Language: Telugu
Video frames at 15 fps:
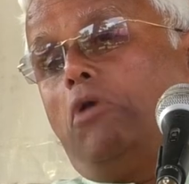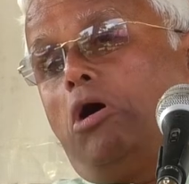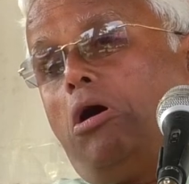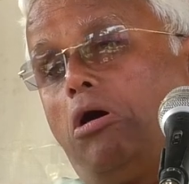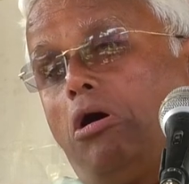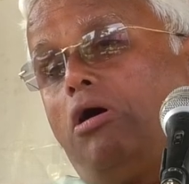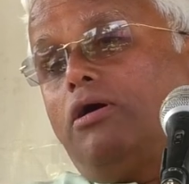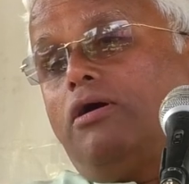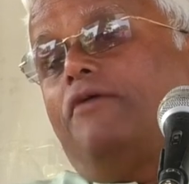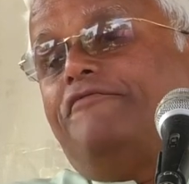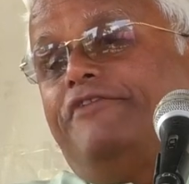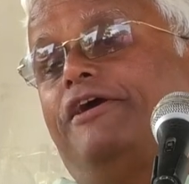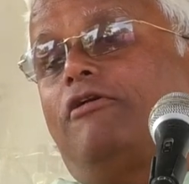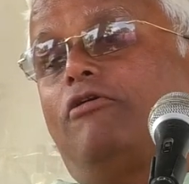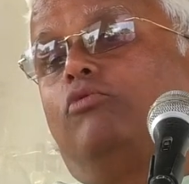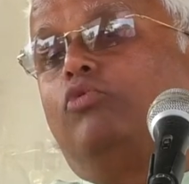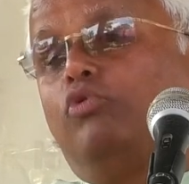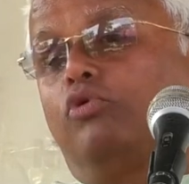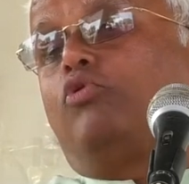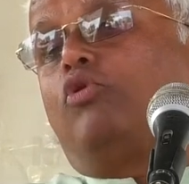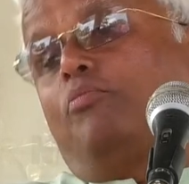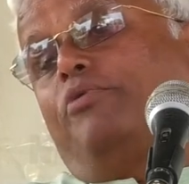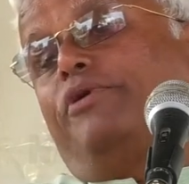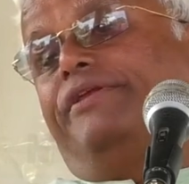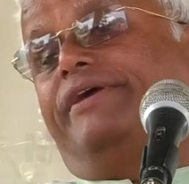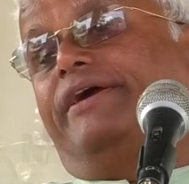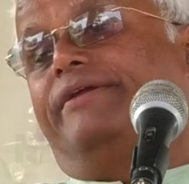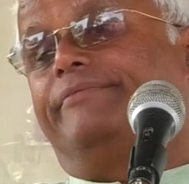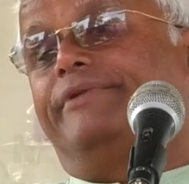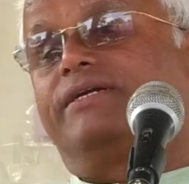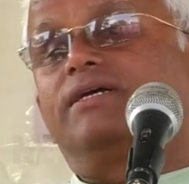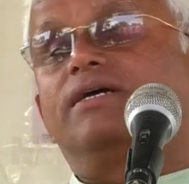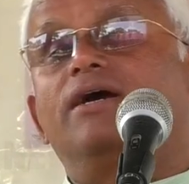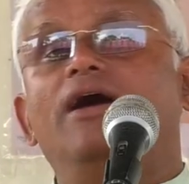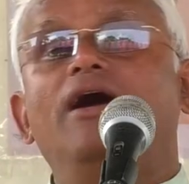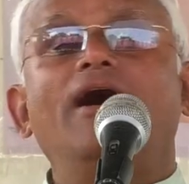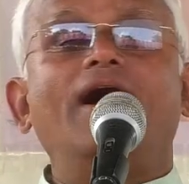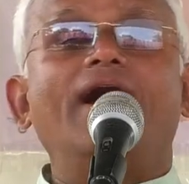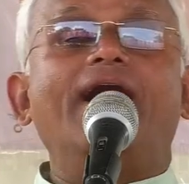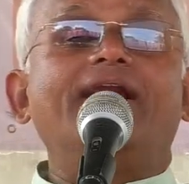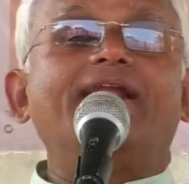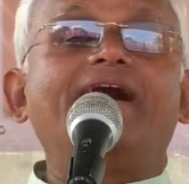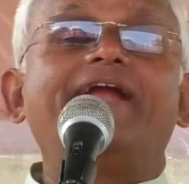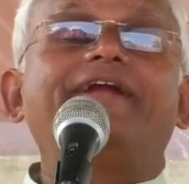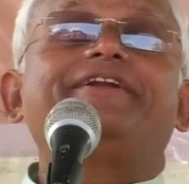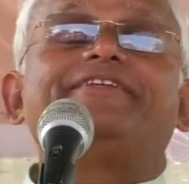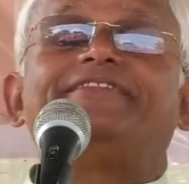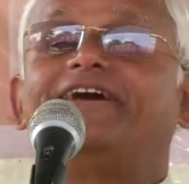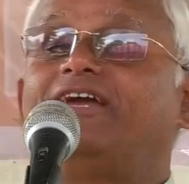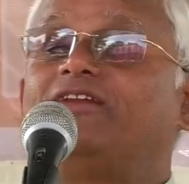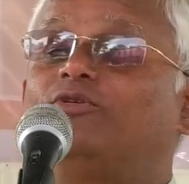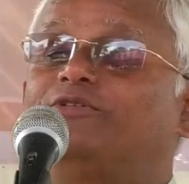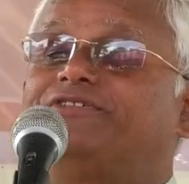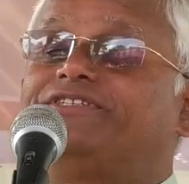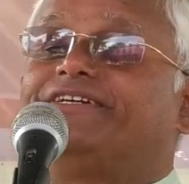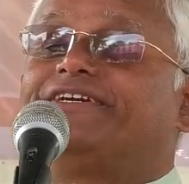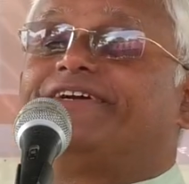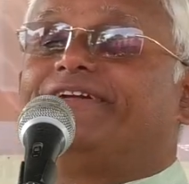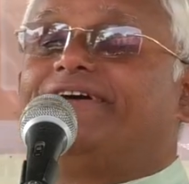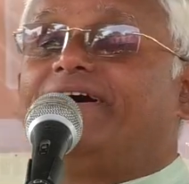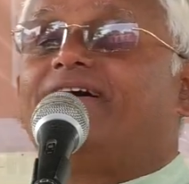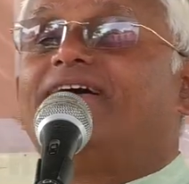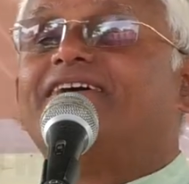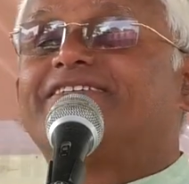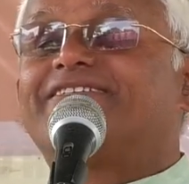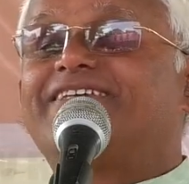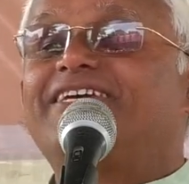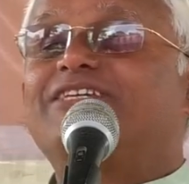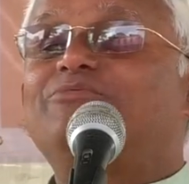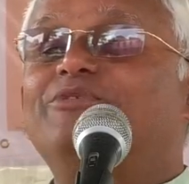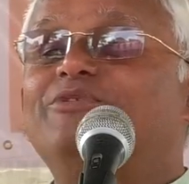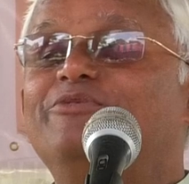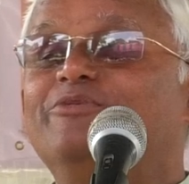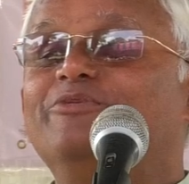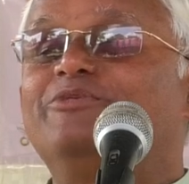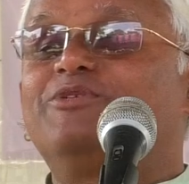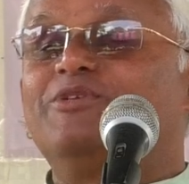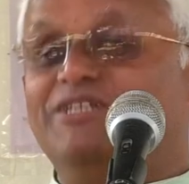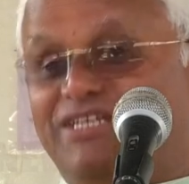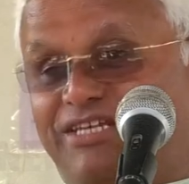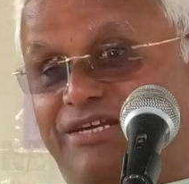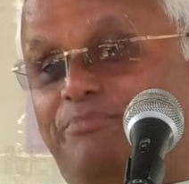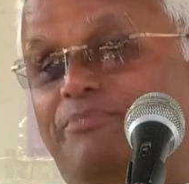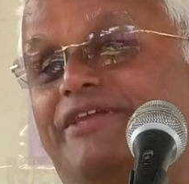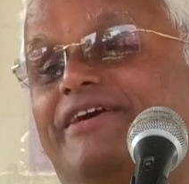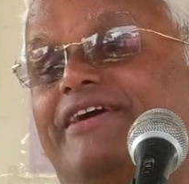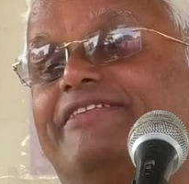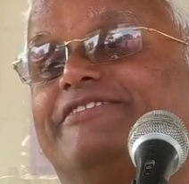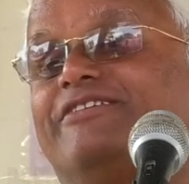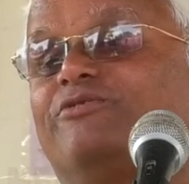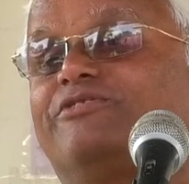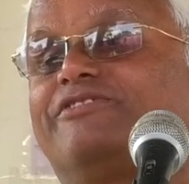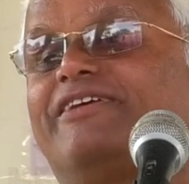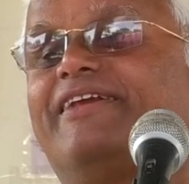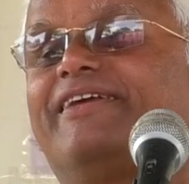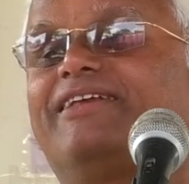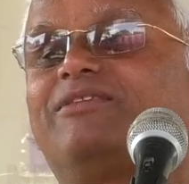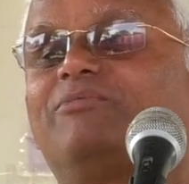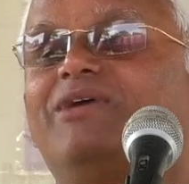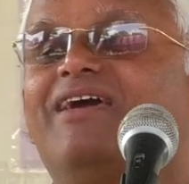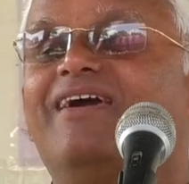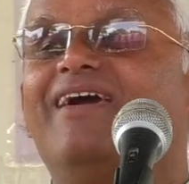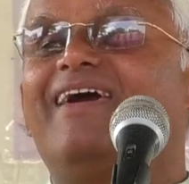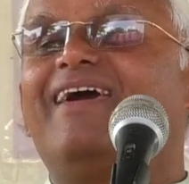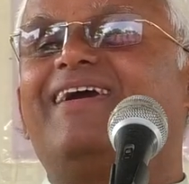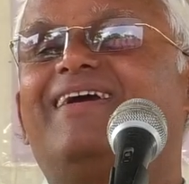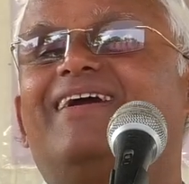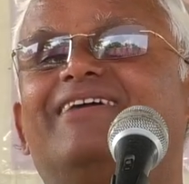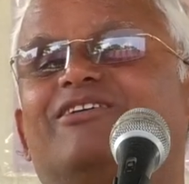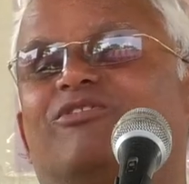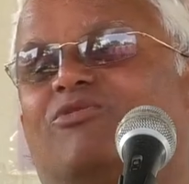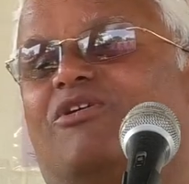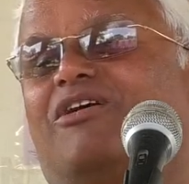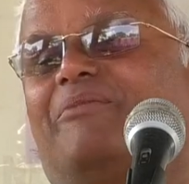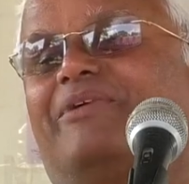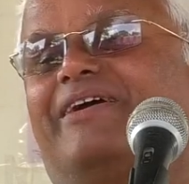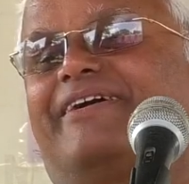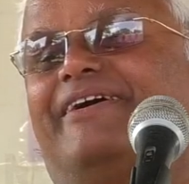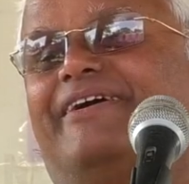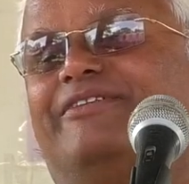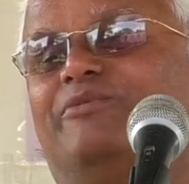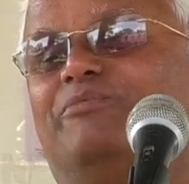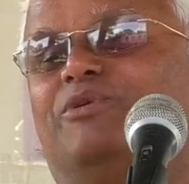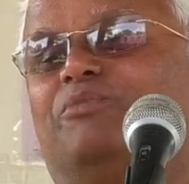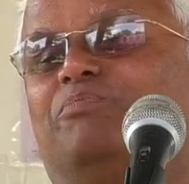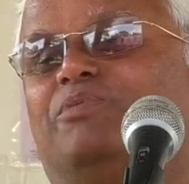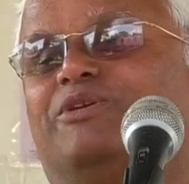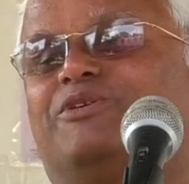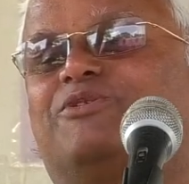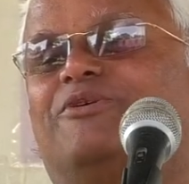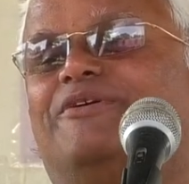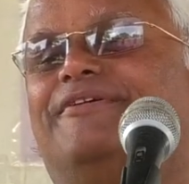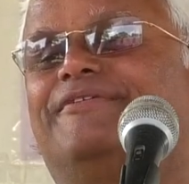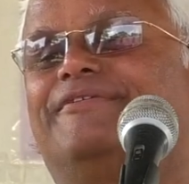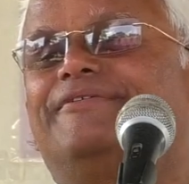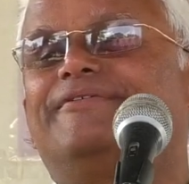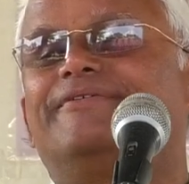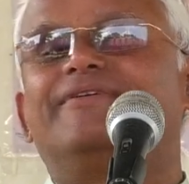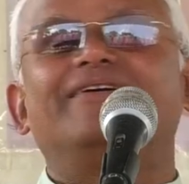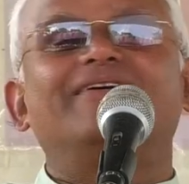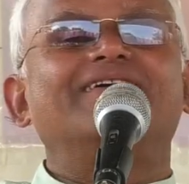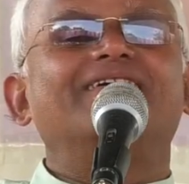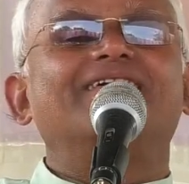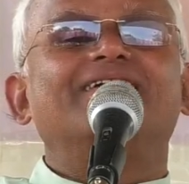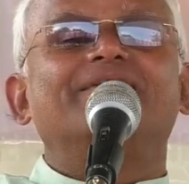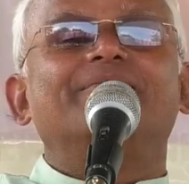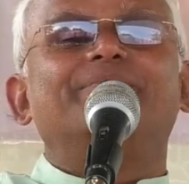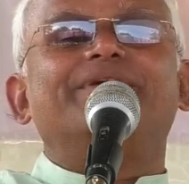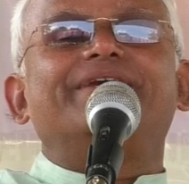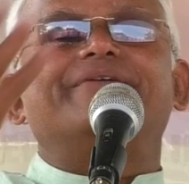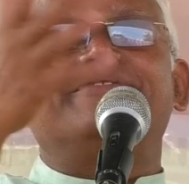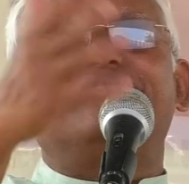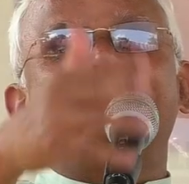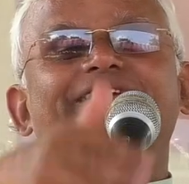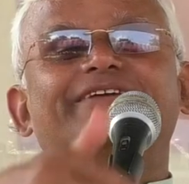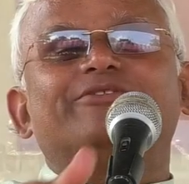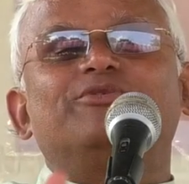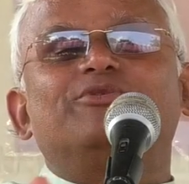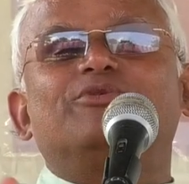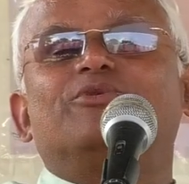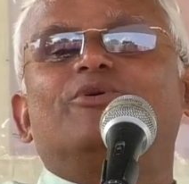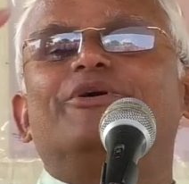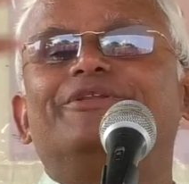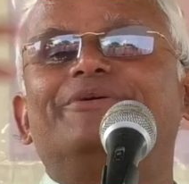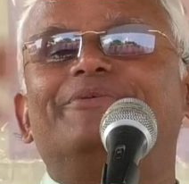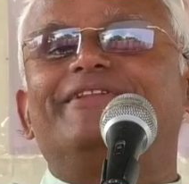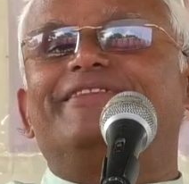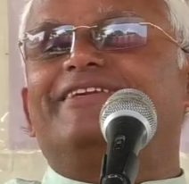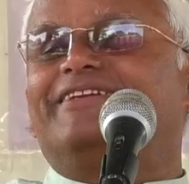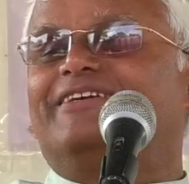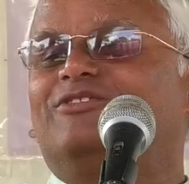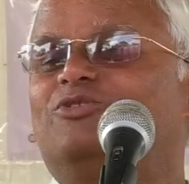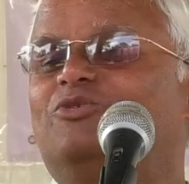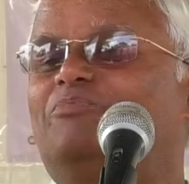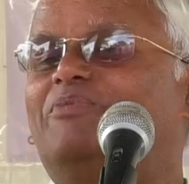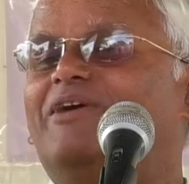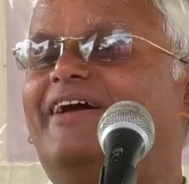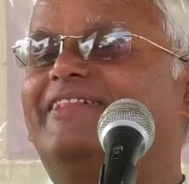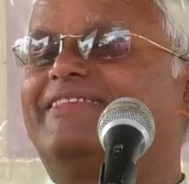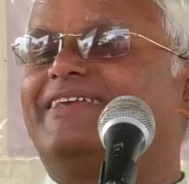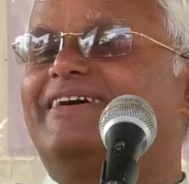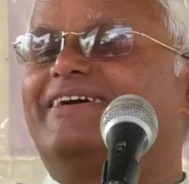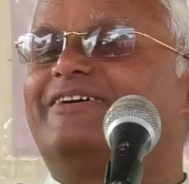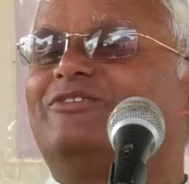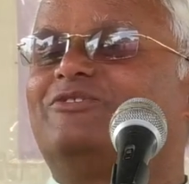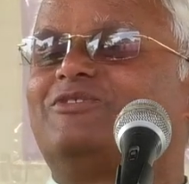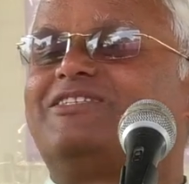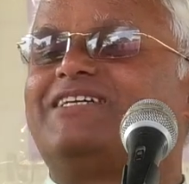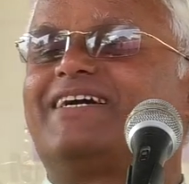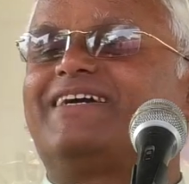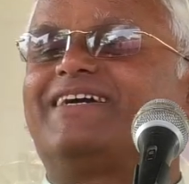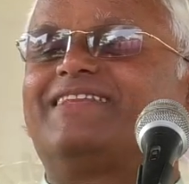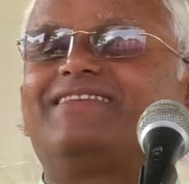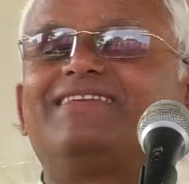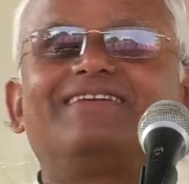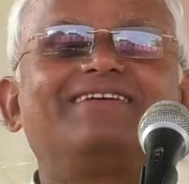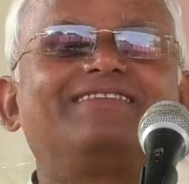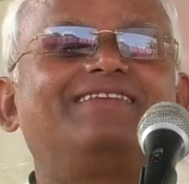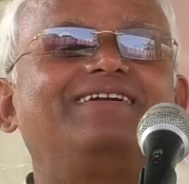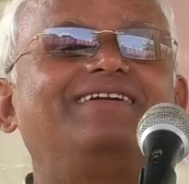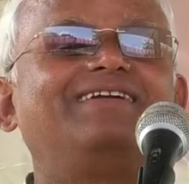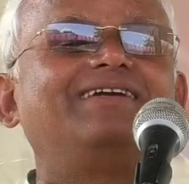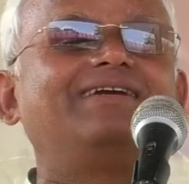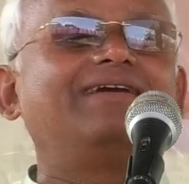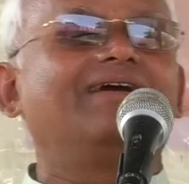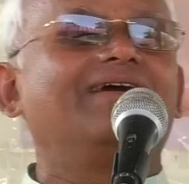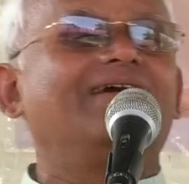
బాగా వేర్లు ఊరుకోపోయినాయి అనమాట అలాంటి దాన్ని వచ్చి ఇక్కడ స్టేజ్ మీద నుంచొని పదహైదు సంవత్సరాల క్రితమే ఏ అది రోగమే కాదు మీరు పిచ్చోళ్ళు బియ్యం తినద్దు గోధుమలు తినద్దు పాలు తాగద్దు చక్కెర తినద్దండి